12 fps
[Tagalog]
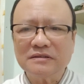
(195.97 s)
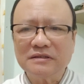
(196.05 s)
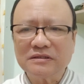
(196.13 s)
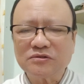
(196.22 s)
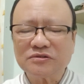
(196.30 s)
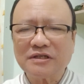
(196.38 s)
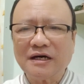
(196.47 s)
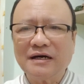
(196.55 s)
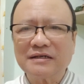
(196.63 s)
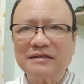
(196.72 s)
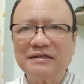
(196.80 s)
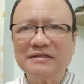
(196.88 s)
dito
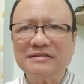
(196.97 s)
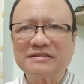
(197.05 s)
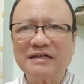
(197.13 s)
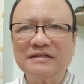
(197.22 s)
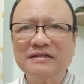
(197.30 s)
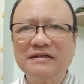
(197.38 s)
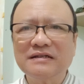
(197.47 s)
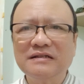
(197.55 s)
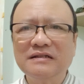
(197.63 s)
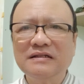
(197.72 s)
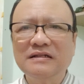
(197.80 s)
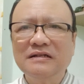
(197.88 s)
sa aking
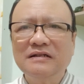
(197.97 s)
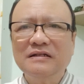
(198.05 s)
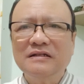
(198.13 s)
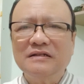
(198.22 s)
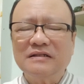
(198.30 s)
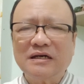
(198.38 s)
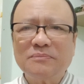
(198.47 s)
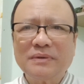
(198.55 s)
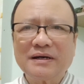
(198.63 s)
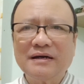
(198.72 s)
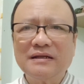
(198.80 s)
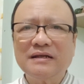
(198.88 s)
channel,
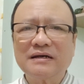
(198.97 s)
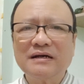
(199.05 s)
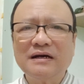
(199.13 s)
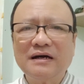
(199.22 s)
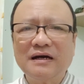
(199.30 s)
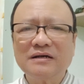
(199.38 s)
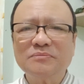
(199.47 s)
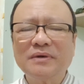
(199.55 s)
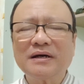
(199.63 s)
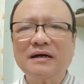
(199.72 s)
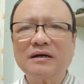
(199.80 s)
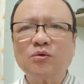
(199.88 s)
napakahalaga ang
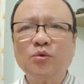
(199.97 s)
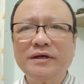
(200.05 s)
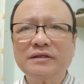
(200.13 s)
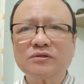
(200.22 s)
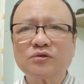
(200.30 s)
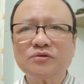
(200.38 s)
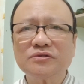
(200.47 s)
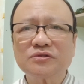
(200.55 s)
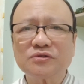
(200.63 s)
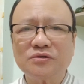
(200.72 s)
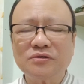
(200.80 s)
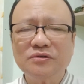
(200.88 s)
mga kwentong
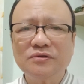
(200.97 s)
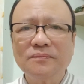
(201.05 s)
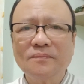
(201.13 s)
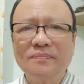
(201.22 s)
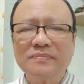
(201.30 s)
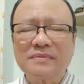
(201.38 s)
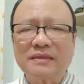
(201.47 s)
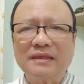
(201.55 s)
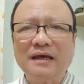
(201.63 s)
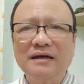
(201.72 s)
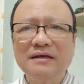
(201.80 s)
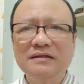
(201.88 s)
ito
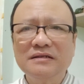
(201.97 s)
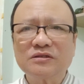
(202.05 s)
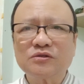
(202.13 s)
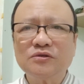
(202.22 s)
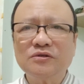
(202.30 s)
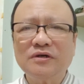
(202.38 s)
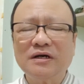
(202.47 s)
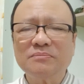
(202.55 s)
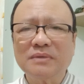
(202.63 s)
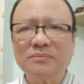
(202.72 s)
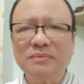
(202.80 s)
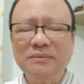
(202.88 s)
dahil ito ang
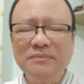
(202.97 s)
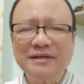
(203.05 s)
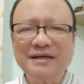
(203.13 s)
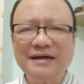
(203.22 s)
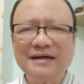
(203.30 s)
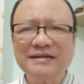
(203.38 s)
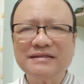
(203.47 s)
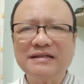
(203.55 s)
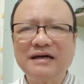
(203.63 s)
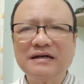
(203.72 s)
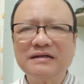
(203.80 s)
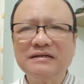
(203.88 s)
magbibigay
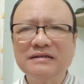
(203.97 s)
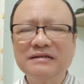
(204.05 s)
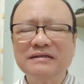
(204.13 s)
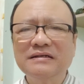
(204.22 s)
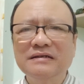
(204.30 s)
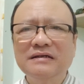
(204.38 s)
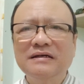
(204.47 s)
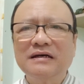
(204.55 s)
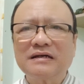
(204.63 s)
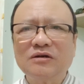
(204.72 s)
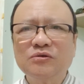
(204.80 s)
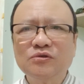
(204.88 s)
ng
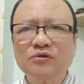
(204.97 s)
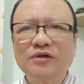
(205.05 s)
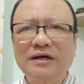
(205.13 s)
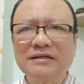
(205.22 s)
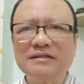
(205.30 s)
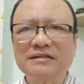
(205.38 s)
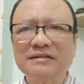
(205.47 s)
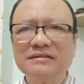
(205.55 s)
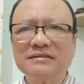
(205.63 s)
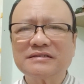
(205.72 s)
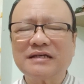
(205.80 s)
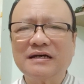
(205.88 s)
kahulugan
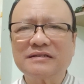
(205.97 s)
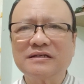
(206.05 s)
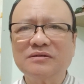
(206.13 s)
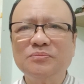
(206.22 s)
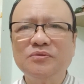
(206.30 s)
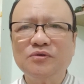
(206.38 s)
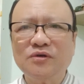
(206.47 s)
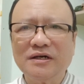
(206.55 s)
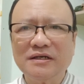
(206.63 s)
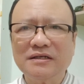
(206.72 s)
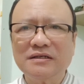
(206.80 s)
sa ating buhay.